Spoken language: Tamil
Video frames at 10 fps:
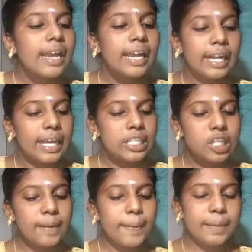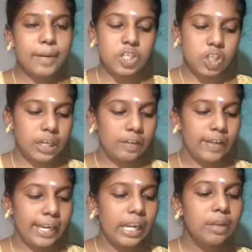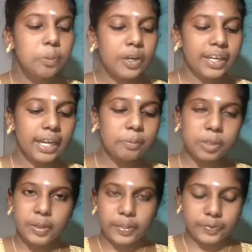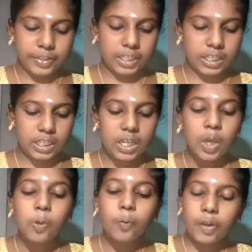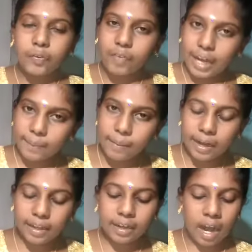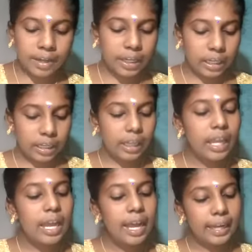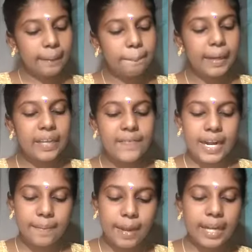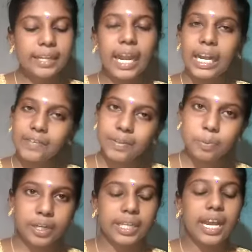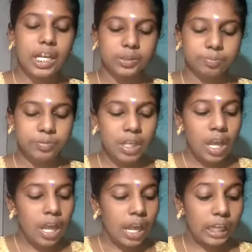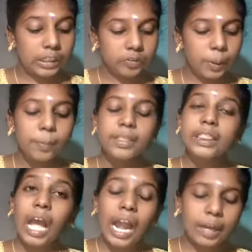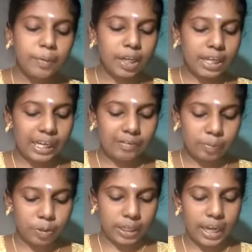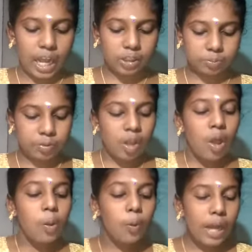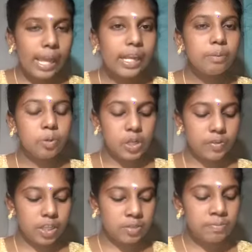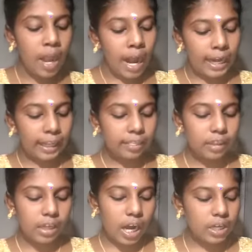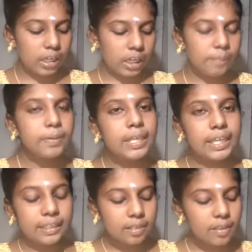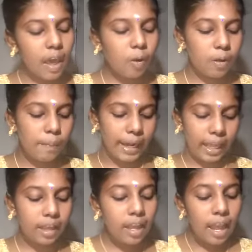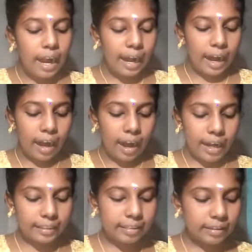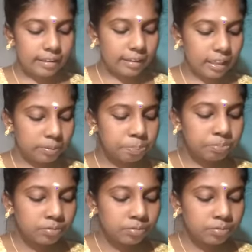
கலாச்சார பரிமாற்ற கல்வியில் மொழியை முன்னிறுத்துவது ஒரு வளமான நாட்டுக்கு அடிப்படை வளமான கல்வி முறையே ஆகும் அதுவும் தாய்மொழி கல்வி முறையே ஆகும் உலகம் முழுவதும் அனைத்து நாடுகளிலும் இந்தியா உள்பட அனைத்து நாடுகளிலும்